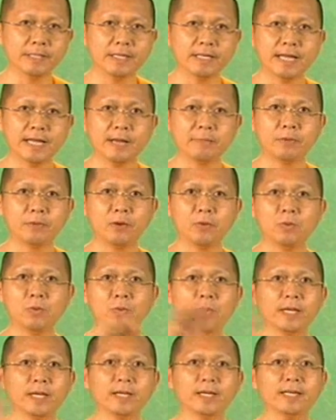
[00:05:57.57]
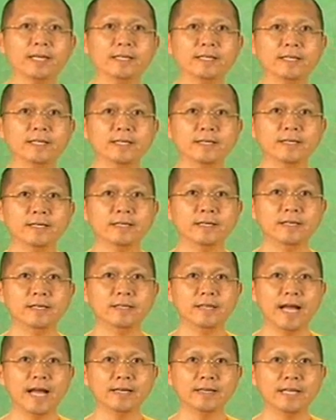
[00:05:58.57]
ฒนาพรวดเลย
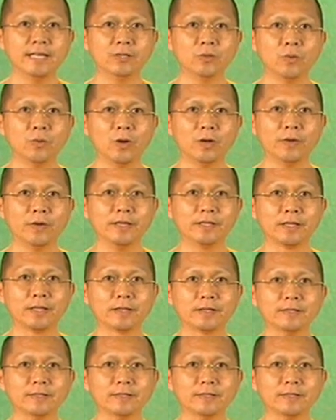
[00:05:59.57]
ยักษ์ในตัวของเราเองจะ